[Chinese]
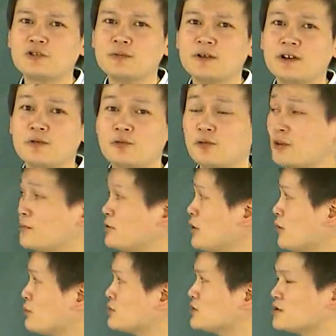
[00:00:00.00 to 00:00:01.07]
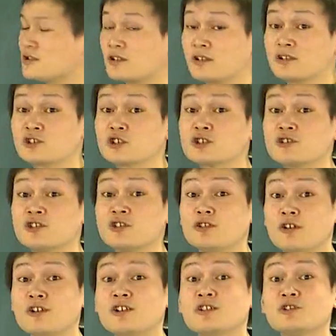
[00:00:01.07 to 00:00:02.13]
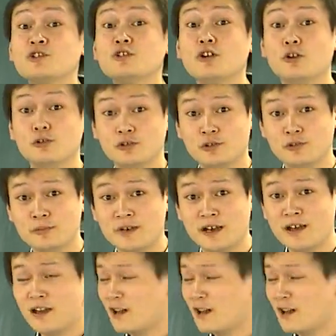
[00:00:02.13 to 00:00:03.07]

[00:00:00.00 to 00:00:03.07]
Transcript: 对吧？我们又不是吃汽油、喝汽油的，对吧？